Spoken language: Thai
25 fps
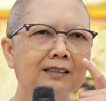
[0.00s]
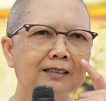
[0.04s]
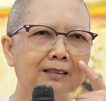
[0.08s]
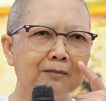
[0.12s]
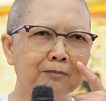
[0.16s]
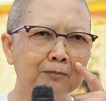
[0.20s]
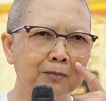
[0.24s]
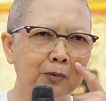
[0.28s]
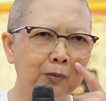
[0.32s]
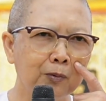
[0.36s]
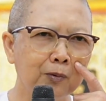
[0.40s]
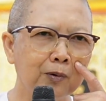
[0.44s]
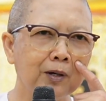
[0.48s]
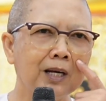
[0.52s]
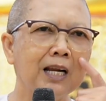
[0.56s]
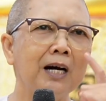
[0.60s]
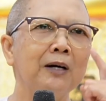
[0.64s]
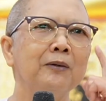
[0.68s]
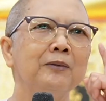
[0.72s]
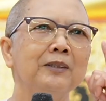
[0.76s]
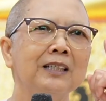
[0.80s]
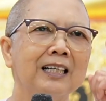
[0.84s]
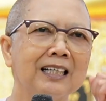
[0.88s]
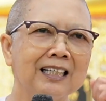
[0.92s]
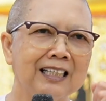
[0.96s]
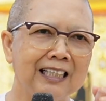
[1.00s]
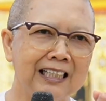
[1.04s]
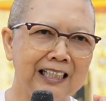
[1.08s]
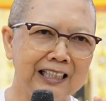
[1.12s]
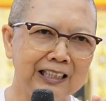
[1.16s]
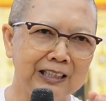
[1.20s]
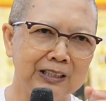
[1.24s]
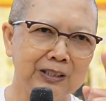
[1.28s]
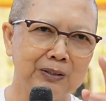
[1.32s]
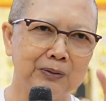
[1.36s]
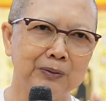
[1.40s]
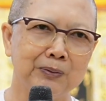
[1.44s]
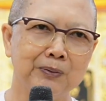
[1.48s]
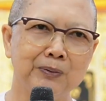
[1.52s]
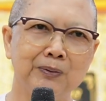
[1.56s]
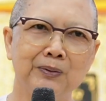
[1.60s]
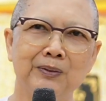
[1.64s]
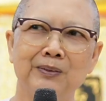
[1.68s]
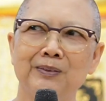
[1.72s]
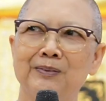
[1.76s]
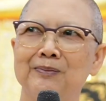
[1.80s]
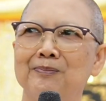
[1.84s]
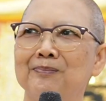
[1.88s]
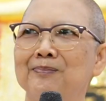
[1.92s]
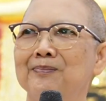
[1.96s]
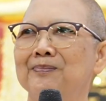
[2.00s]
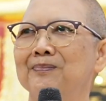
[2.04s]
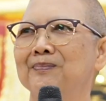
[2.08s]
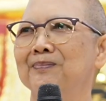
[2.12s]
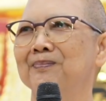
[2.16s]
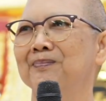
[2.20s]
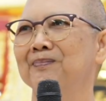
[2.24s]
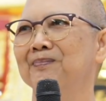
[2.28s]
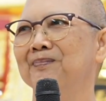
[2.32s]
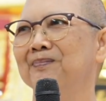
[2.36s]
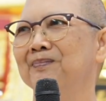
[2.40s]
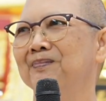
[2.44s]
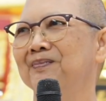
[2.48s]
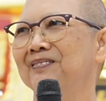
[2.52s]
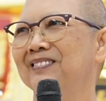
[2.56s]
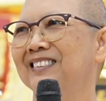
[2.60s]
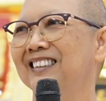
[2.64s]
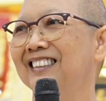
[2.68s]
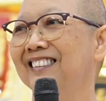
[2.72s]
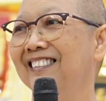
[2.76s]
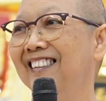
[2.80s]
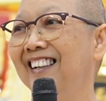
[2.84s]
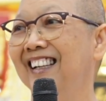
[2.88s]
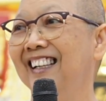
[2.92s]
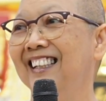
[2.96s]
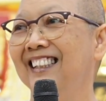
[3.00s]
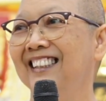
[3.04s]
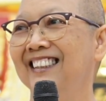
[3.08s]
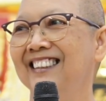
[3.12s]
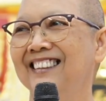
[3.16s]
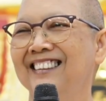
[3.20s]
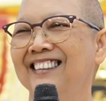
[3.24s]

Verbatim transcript: จมูกเรายังดีอยู่นะ